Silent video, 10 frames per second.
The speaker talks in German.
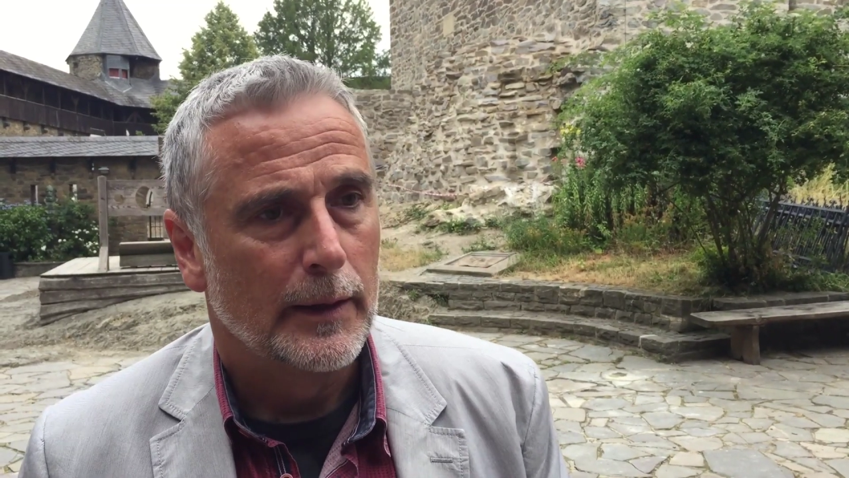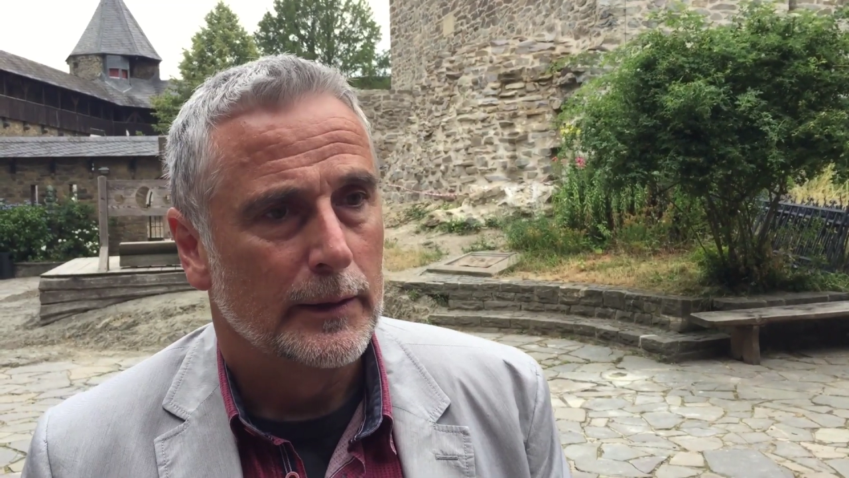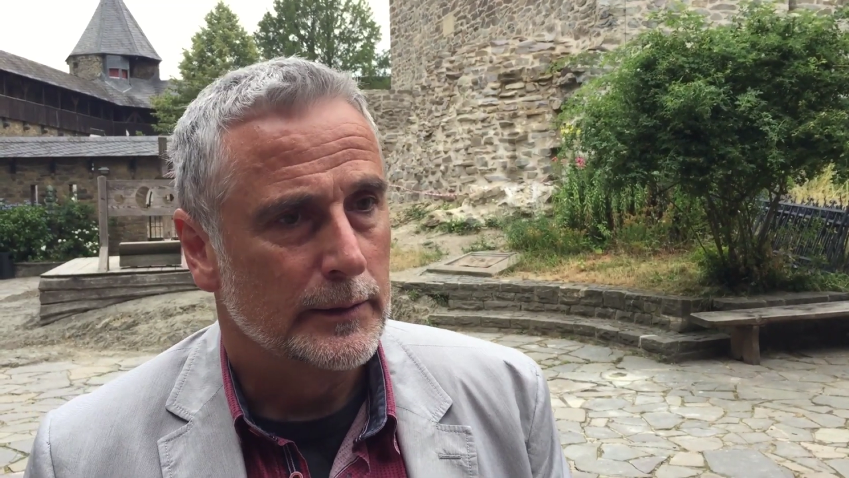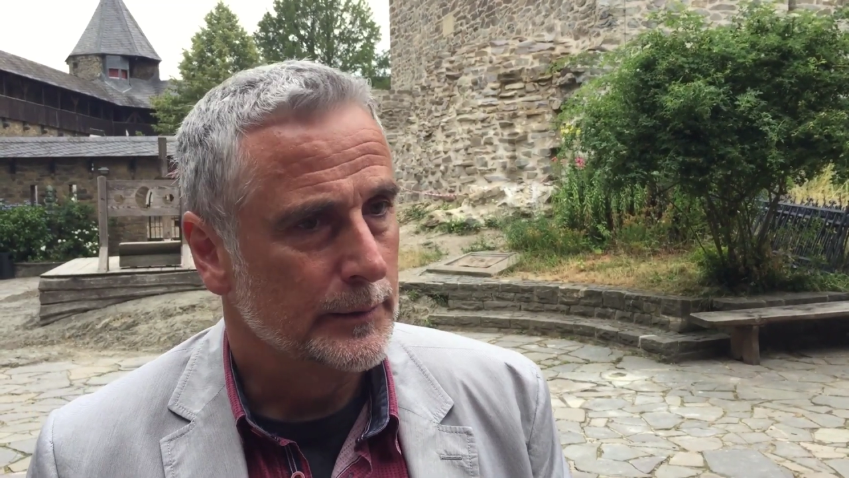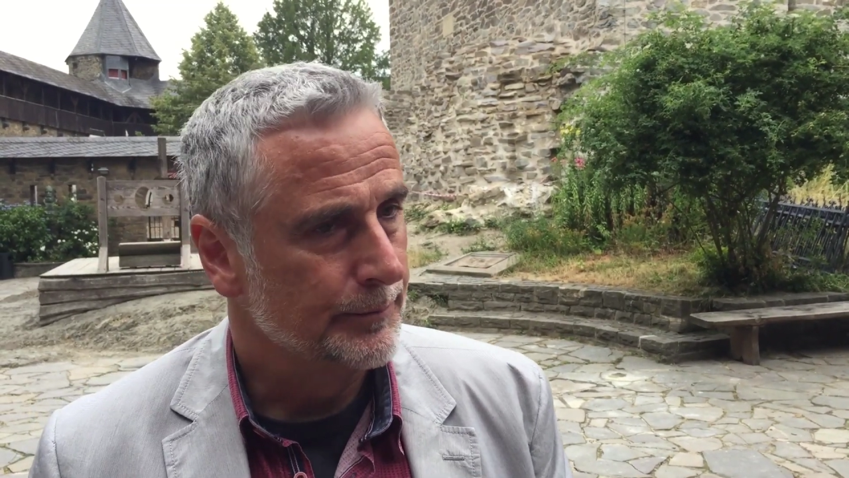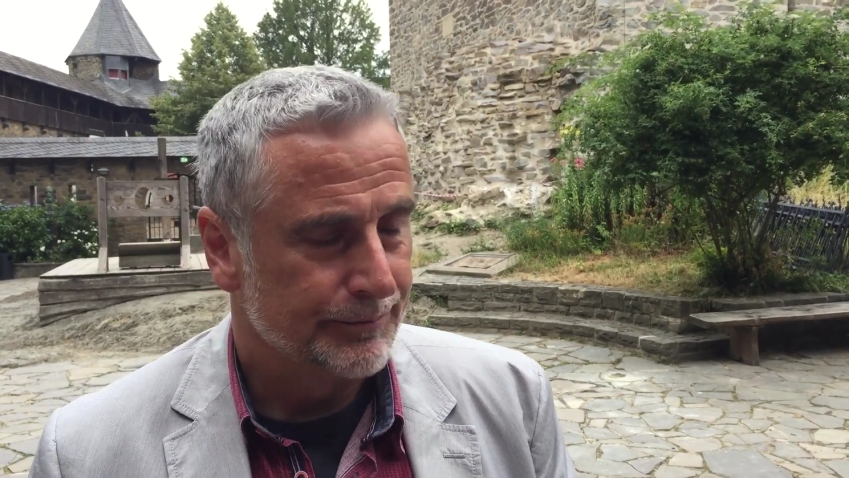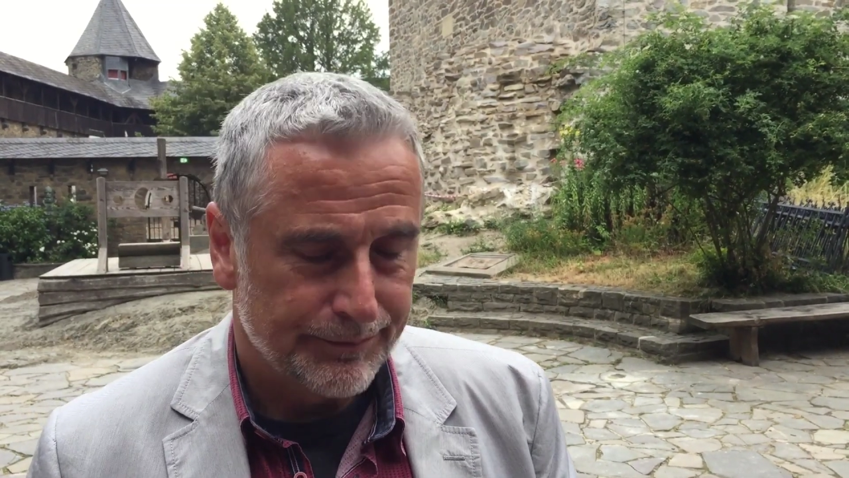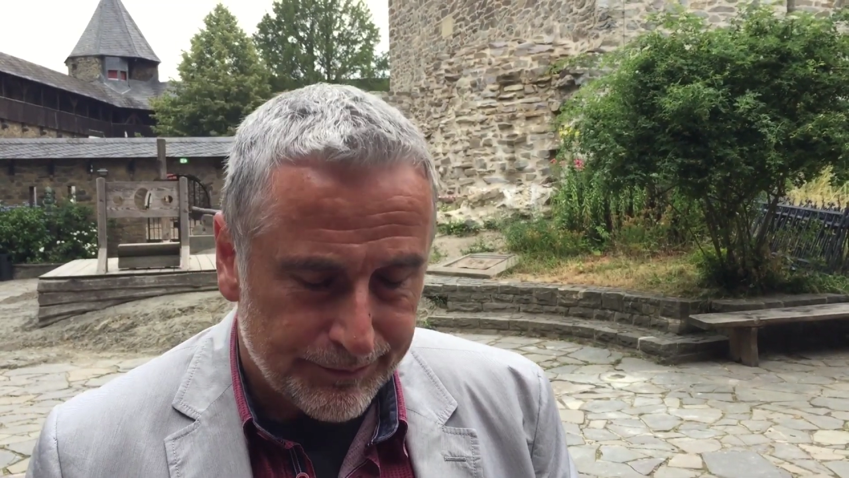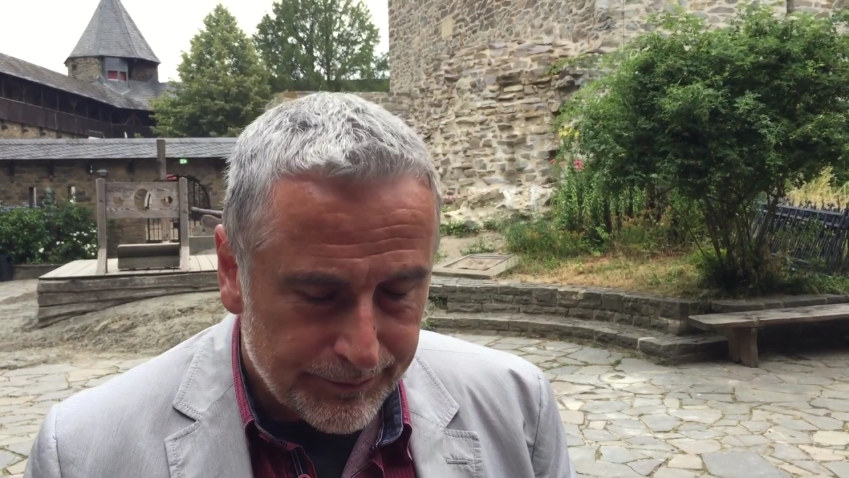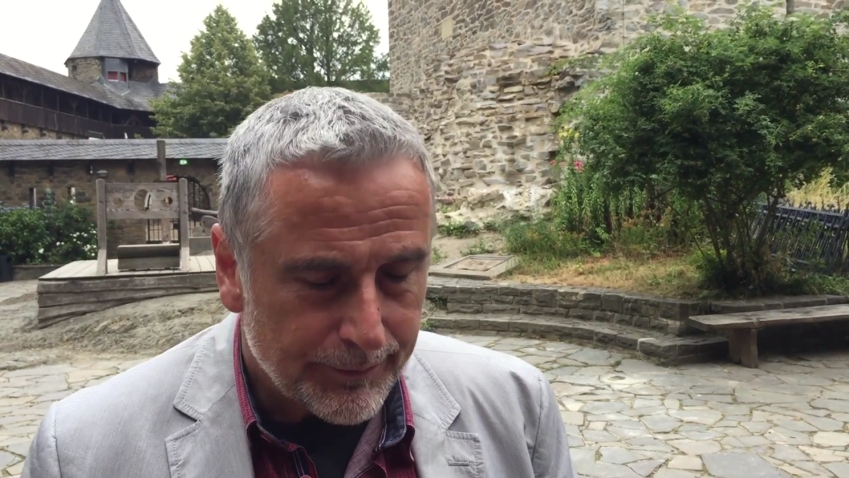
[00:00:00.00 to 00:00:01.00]
Ähm,
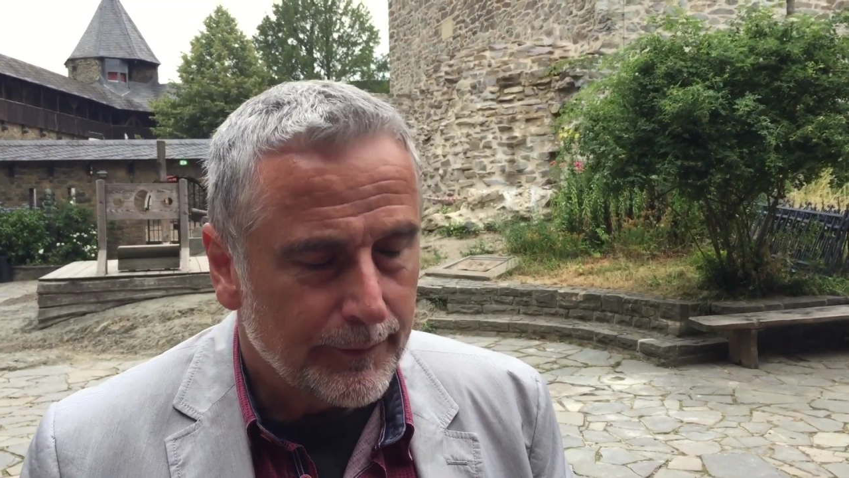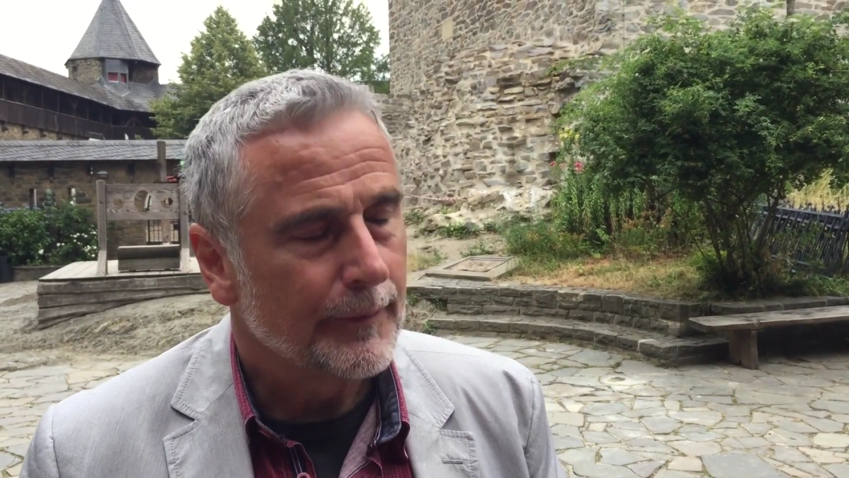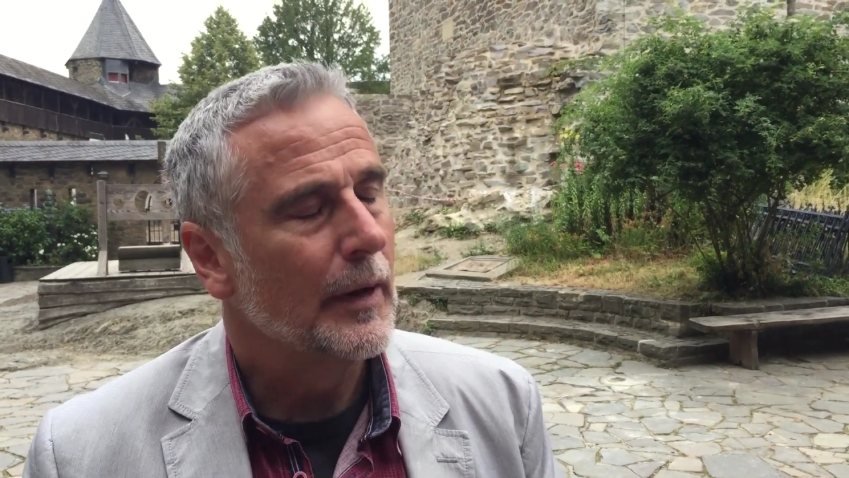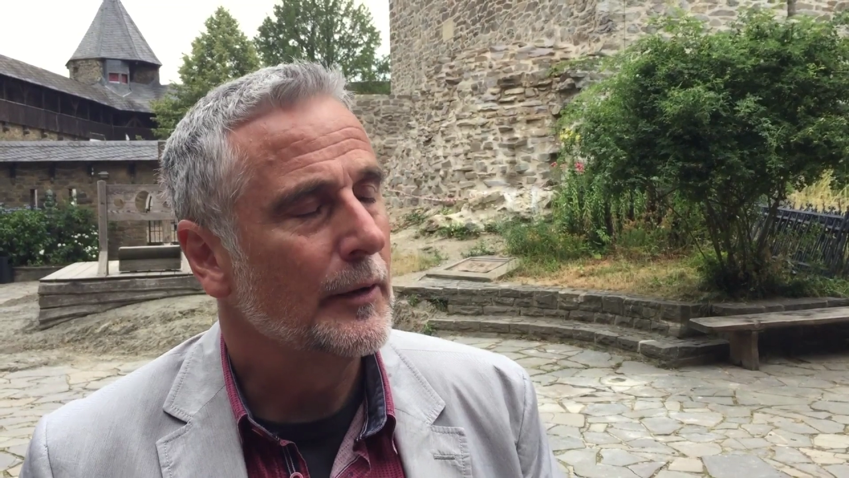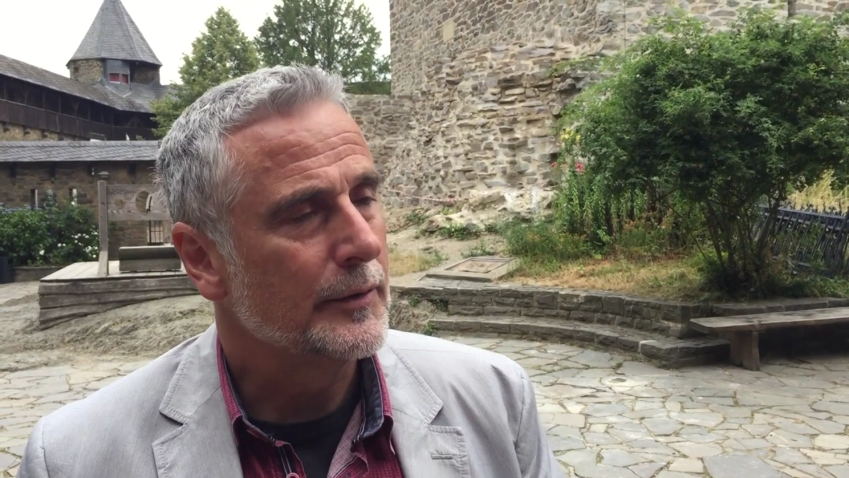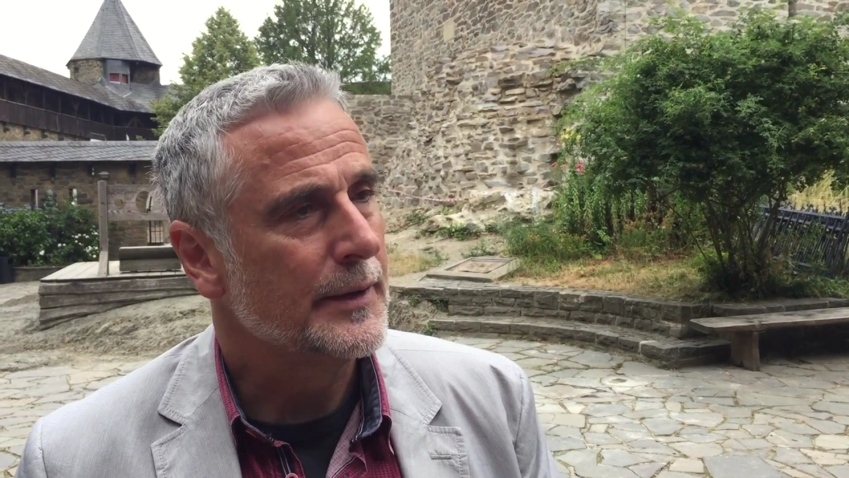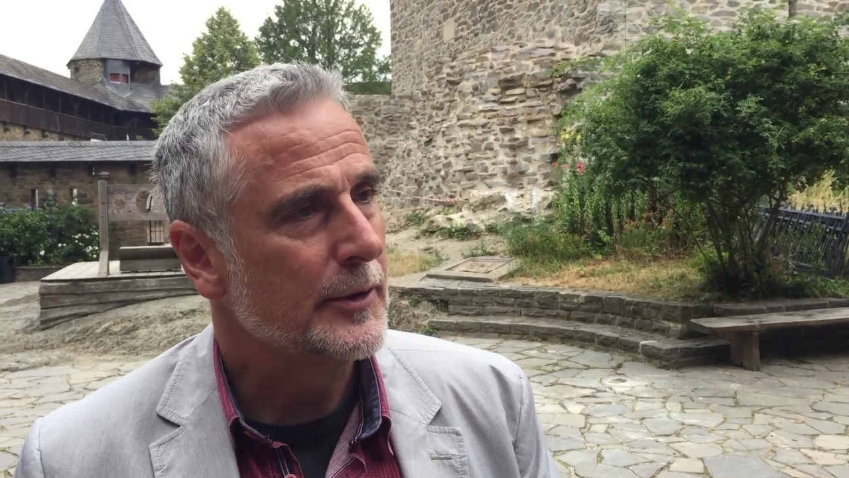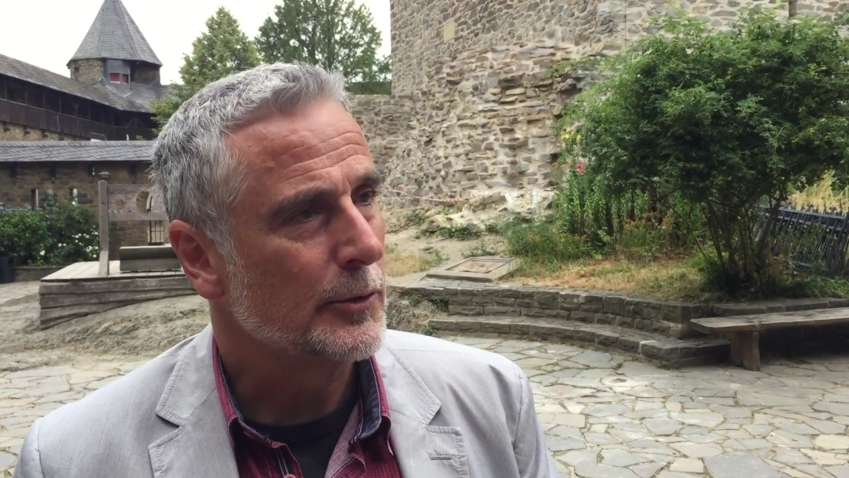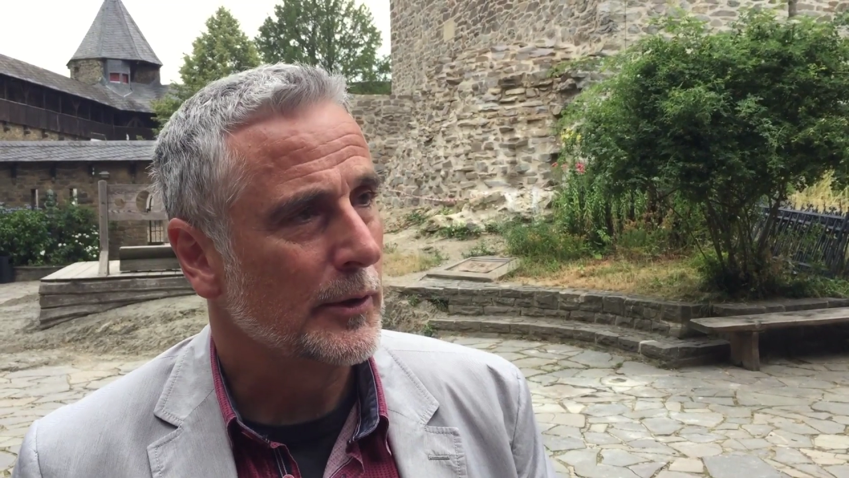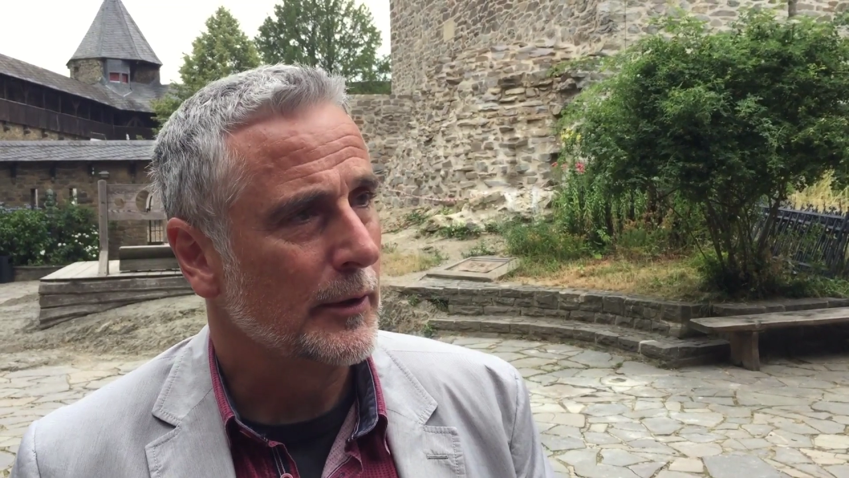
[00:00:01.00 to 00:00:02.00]
nicht
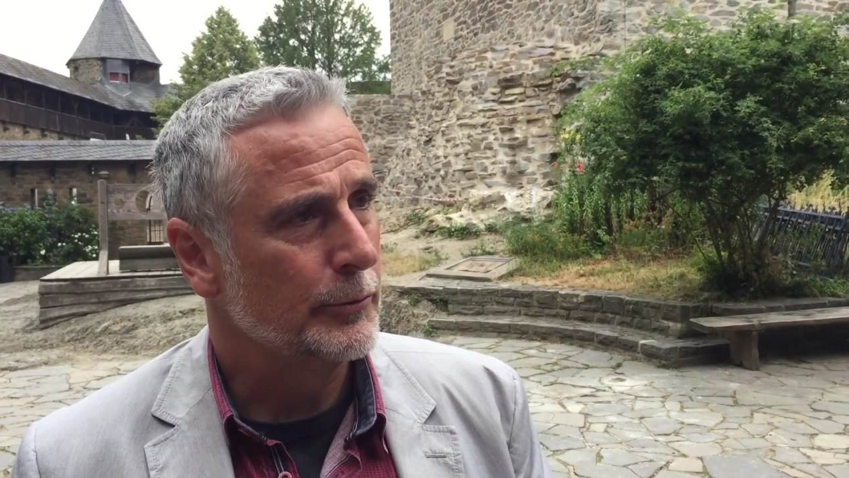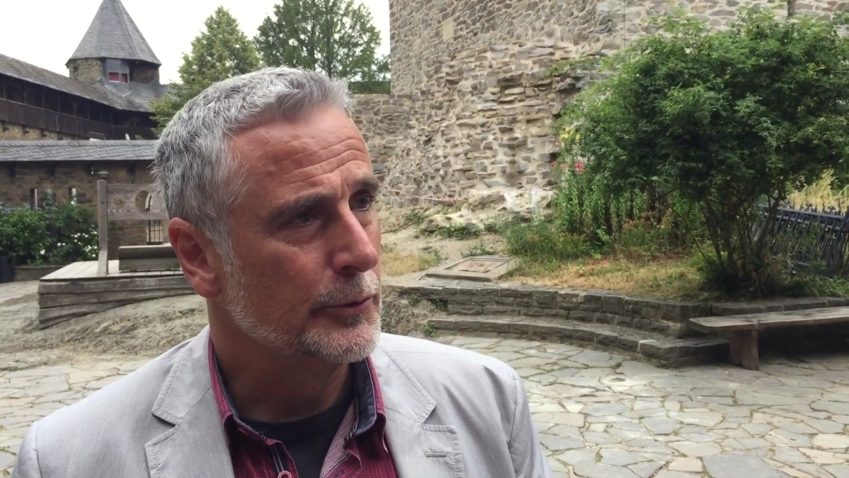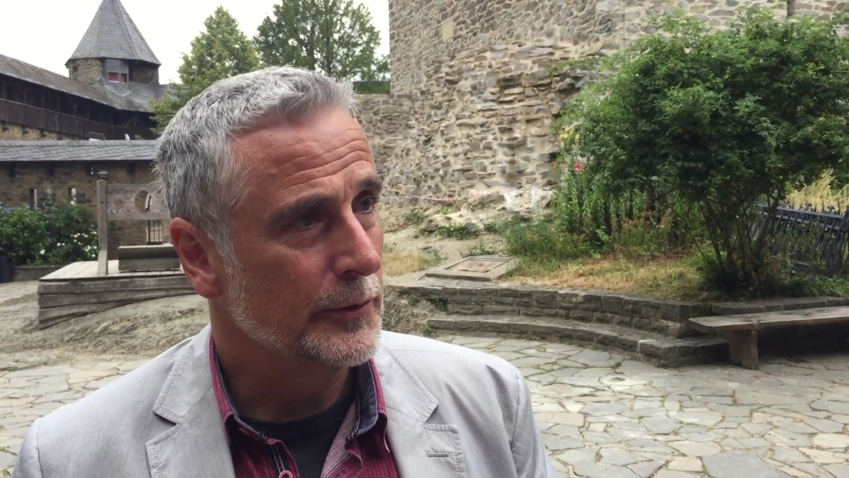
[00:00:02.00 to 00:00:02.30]
sogar